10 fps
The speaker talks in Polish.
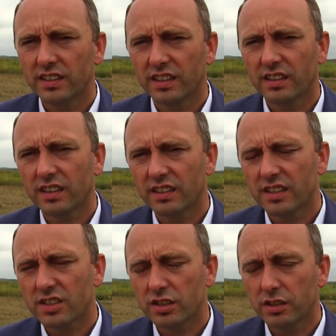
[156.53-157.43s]
na terenie
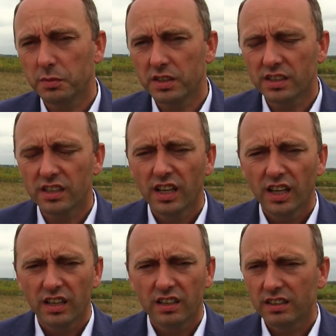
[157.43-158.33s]
naszej gminy
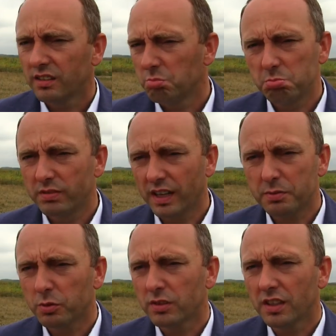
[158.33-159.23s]

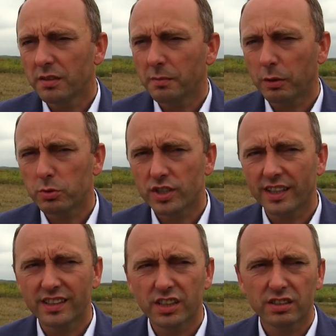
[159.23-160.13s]
absolutnie nie miały
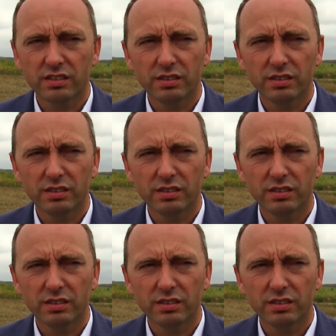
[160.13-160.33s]
żadnych